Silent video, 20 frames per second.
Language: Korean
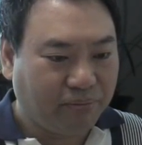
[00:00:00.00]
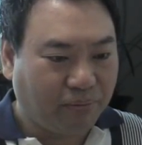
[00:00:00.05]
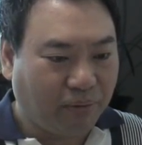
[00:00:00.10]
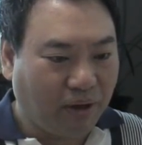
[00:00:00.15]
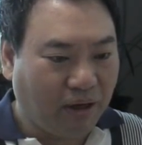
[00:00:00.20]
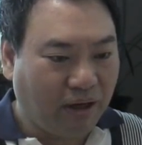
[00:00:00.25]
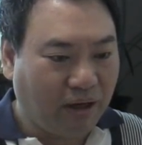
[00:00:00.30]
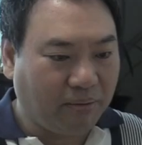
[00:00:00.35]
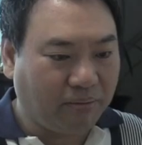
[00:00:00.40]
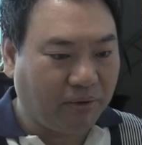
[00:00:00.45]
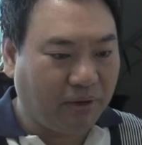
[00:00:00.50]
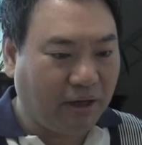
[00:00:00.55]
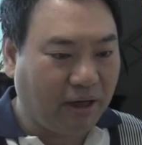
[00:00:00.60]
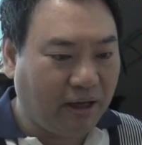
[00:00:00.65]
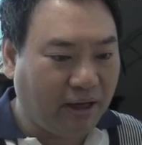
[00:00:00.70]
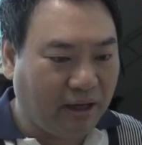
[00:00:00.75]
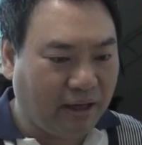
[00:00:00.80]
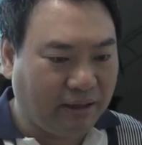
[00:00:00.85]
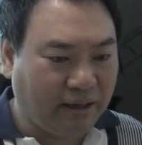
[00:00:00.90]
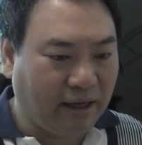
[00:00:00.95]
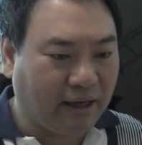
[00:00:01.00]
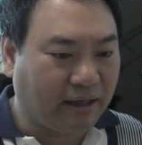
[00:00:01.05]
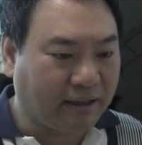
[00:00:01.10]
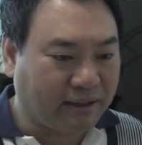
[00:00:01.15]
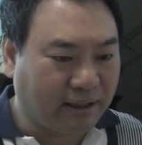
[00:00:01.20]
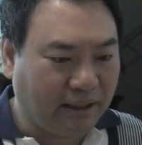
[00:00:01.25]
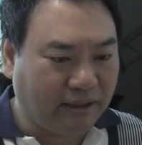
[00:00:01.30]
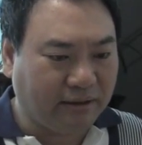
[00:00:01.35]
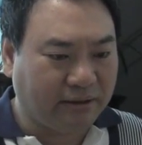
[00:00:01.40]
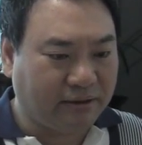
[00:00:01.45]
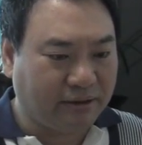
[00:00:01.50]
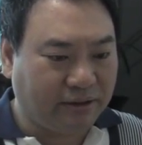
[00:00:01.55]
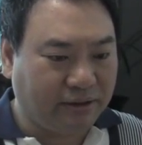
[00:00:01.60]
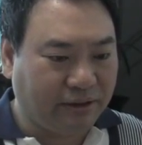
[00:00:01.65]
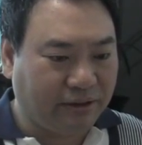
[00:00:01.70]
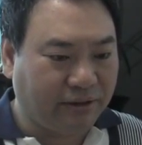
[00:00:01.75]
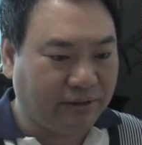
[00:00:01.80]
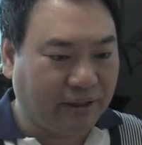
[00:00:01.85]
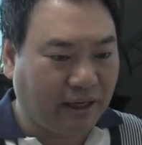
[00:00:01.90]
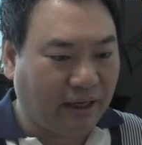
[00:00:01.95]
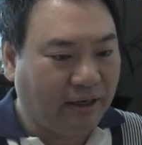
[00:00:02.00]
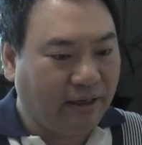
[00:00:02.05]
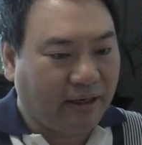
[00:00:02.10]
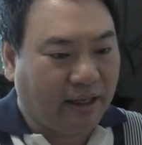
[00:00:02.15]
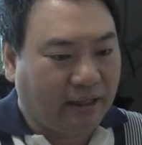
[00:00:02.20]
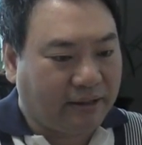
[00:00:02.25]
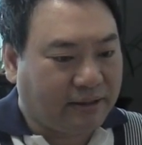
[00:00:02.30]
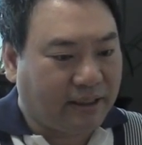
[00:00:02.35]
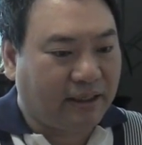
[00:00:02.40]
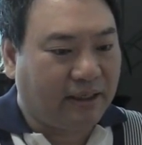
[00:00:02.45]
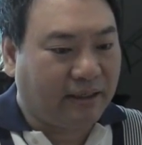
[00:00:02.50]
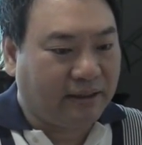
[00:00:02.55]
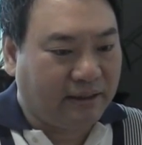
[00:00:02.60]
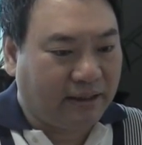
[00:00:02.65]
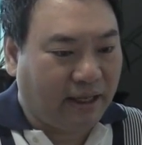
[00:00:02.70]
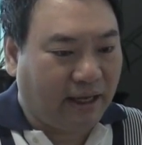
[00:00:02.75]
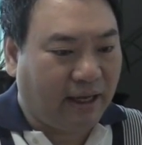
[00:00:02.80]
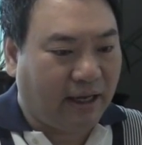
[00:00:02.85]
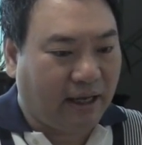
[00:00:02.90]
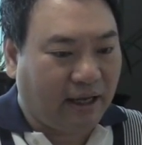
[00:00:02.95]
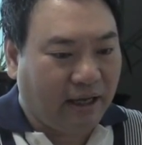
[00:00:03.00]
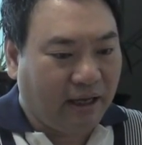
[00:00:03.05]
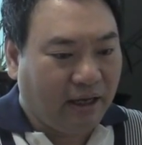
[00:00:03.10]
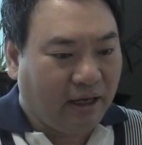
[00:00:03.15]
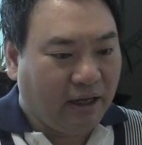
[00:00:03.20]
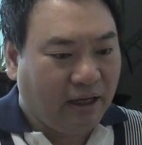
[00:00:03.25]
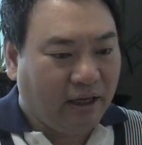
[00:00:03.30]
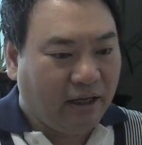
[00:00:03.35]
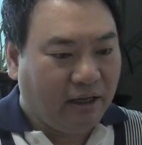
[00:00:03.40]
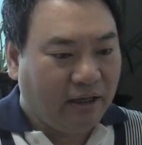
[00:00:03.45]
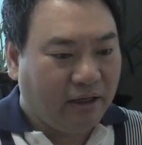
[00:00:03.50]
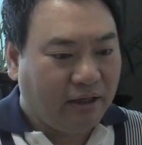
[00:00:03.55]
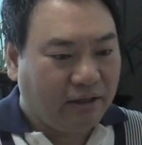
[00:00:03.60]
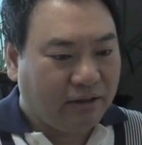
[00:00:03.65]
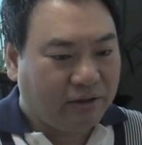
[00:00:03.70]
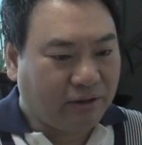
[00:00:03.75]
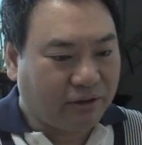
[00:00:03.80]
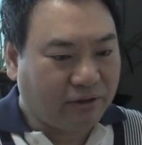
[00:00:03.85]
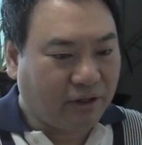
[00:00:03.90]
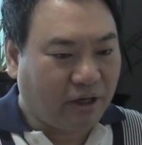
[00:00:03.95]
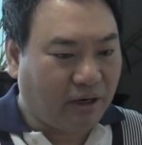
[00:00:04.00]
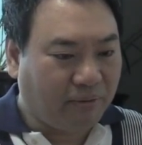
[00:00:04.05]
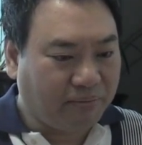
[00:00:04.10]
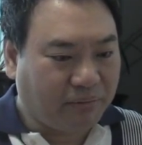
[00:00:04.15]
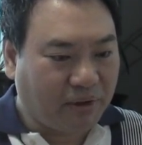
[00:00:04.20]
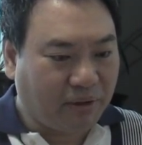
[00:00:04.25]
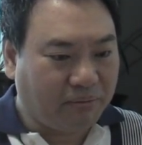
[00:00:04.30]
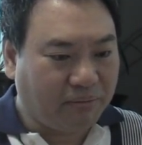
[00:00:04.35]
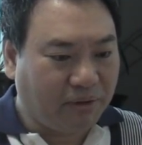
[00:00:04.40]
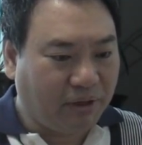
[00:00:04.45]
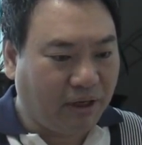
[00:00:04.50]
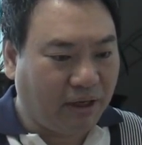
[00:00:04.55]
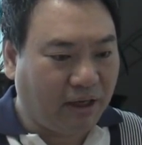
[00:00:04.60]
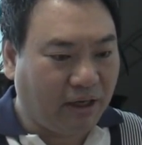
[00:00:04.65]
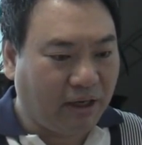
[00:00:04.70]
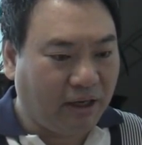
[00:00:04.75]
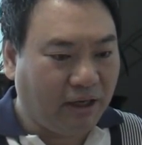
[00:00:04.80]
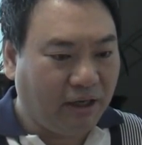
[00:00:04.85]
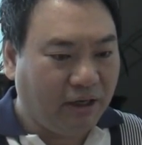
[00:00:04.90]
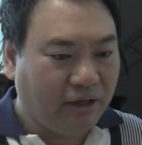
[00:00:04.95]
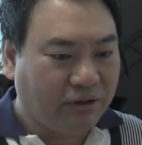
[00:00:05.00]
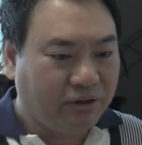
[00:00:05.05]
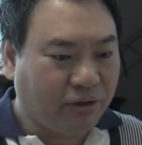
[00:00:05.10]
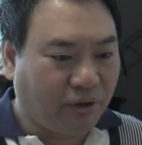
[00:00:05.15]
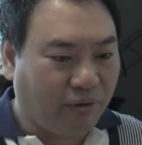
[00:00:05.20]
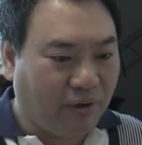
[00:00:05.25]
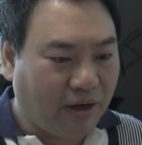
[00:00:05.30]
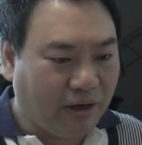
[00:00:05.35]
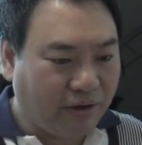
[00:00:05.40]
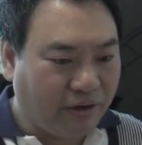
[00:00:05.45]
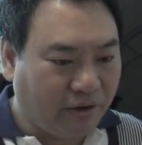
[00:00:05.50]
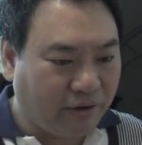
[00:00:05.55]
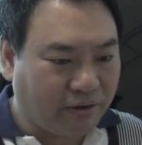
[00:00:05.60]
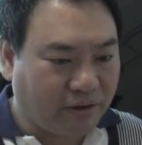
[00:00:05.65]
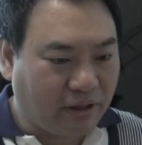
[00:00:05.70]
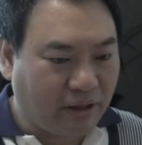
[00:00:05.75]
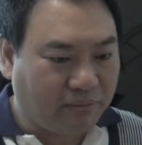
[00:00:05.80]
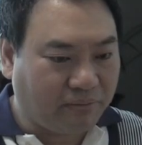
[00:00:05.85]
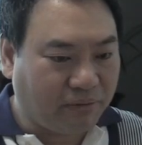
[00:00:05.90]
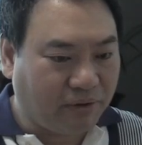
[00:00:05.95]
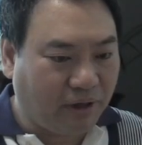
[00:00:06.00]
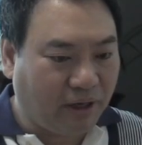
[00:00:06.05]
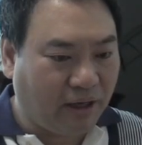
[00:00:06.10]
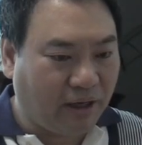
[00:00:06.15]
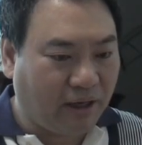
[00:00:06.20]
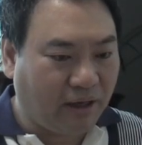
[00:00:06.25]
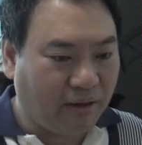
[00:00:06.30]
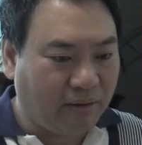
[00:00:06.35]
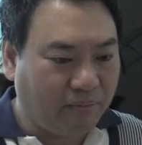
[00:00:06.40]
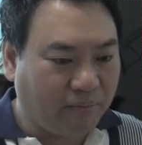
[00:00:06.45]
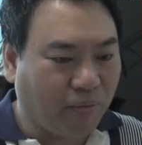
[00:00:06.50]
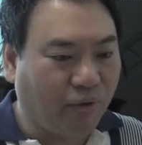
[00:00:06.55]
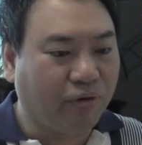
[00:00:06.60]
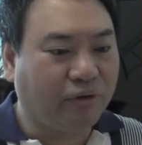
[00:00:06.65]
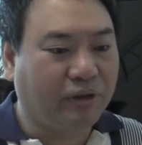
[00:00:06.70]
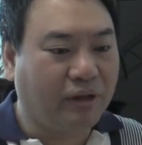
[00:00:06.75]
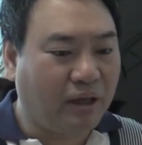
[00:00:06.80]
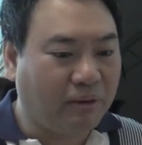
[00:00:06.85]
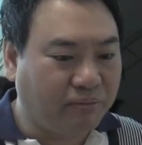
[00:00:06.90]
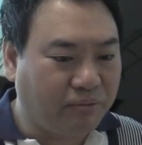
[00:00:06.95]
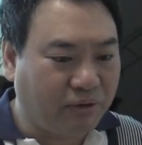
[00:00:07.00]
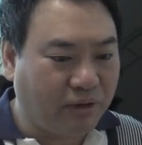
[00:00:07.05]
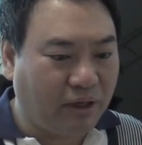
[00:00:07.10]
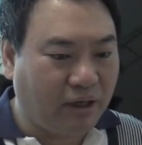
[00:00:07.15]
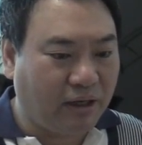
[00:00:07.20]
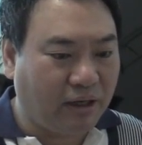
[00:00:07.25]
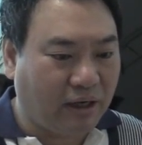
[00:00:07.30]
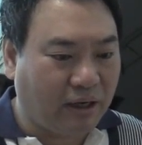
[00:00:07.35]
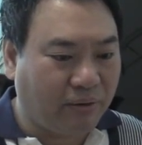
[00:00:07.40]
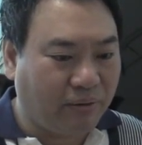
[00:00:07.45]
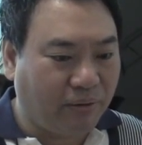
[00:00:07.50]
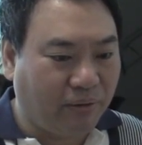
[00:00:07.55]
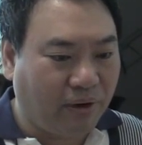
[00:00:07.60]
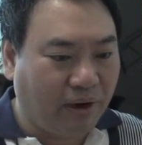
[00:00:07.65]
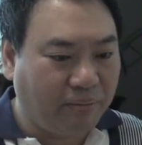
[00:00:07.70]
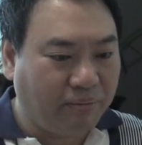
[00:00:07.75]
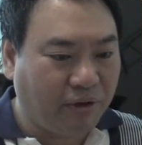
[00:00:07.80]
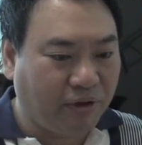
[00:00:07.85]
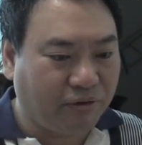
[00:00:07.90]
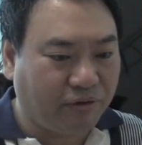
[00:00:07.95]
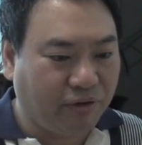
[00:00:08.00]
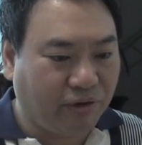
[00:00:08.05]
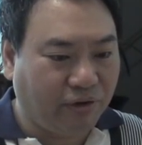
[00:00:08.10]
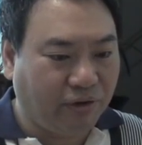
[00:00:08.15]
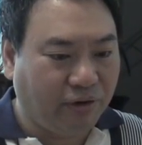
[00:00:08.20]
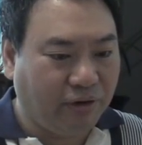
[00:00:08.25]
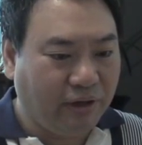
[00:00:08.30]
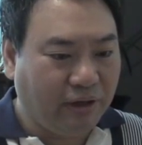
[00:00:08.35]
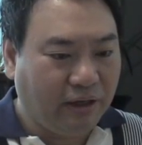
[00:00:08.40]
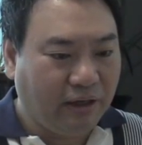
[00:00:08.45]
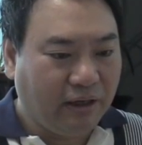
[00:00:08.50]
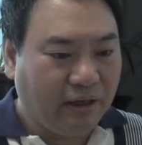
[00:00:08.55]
블레임을 해야 내가 살거든요. 나는 괜찮은데 저 사람 때문에 저 환경 때문에 뭐 때문에라고 하면서